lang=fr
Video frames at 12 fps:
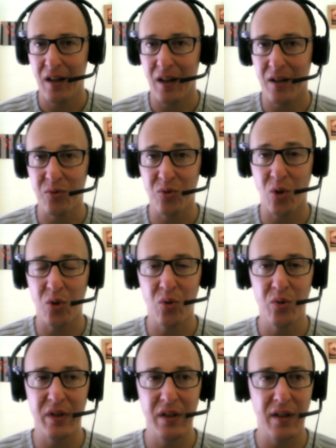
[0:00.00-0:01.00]
Hein, donc dans le
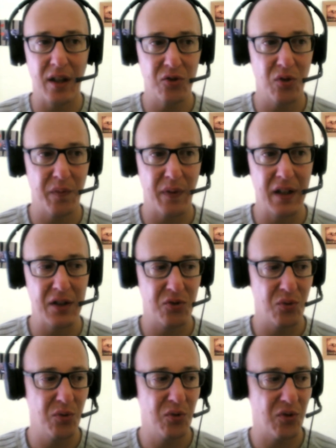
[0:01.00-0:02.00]
quotidien, je fais les
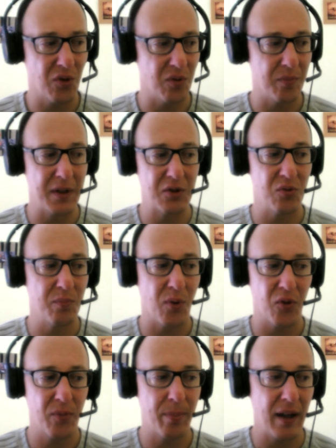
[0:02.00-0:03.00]
choses, mais je ne
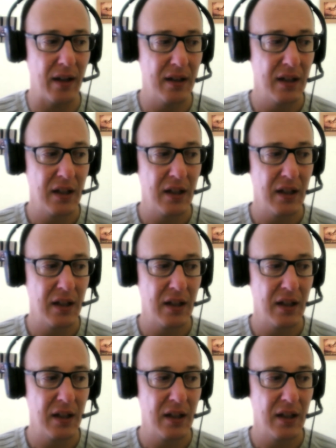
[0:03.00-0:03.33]
pense pas.